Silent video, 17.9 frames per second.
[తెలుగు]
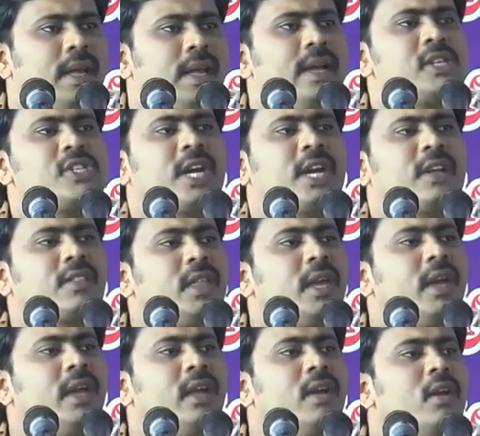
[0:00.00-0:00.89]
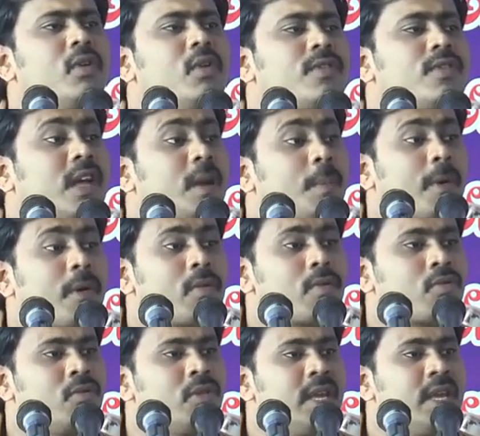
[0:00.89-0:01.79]
ఏ శక్తి నన్ను
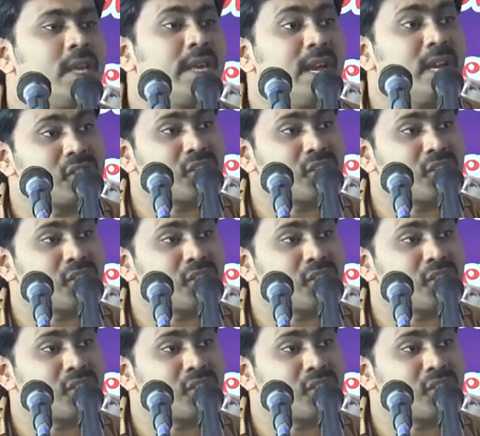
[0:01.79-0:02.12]
స్థిరపరుస్తుంది ఏ